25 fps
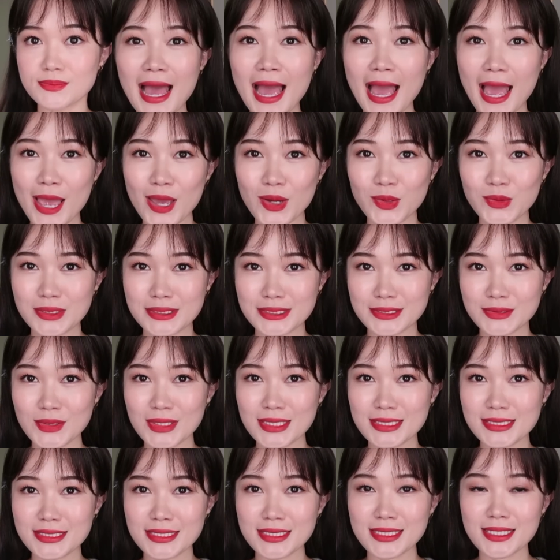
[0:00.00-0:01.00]
还有，我希
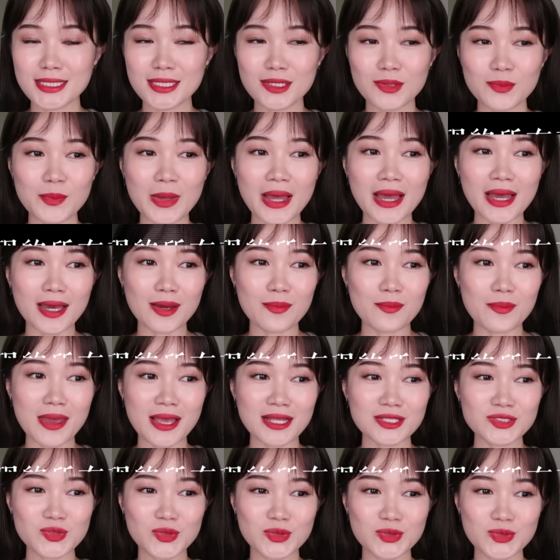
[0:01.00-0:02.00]
望今天能把
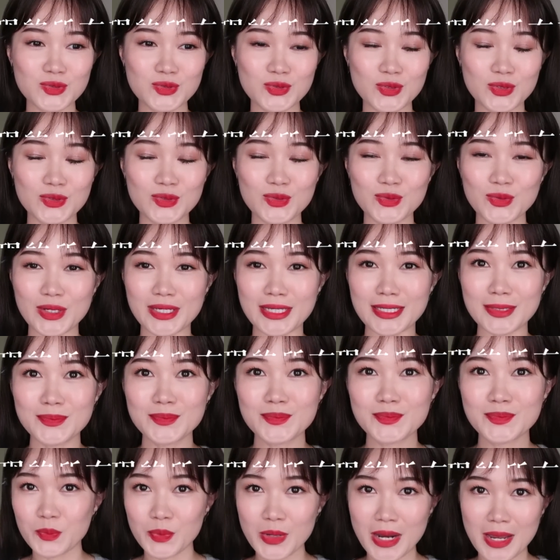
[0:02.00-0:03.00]
Amazon 说对，
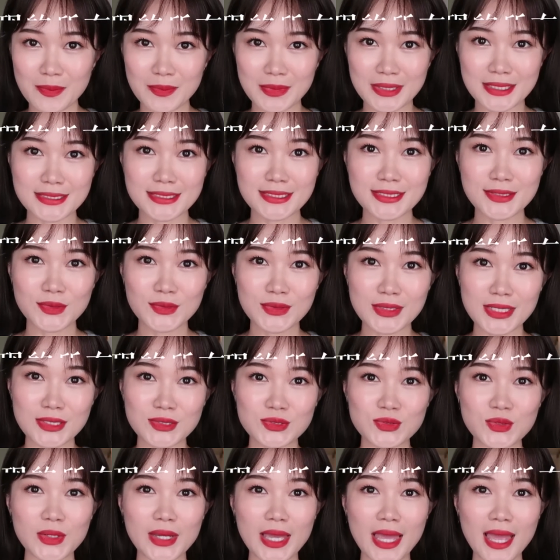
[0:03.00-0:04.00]
不然每次都
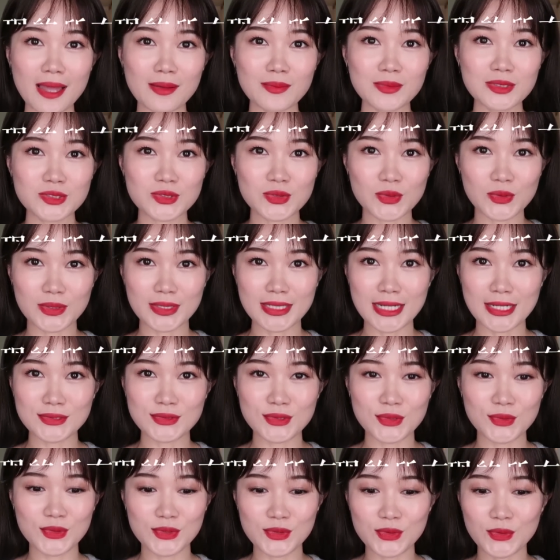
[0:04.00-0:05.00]
念作 Amazon，感
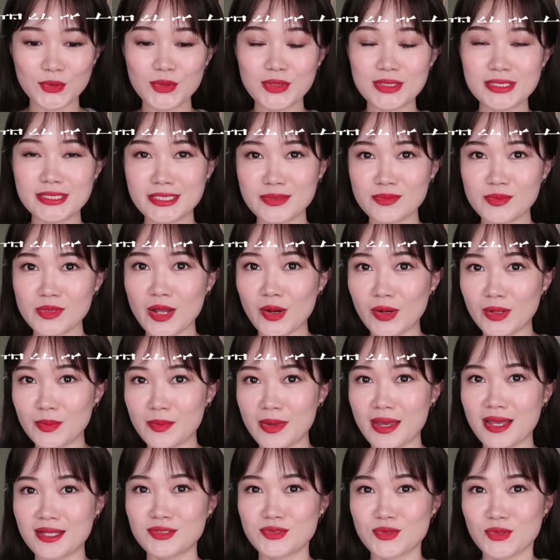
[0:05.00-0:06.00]
觉我永远进不了
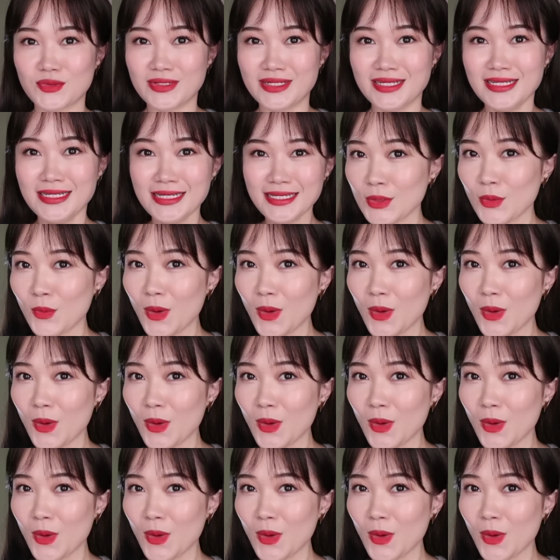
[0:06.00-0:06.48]
Amazon 了。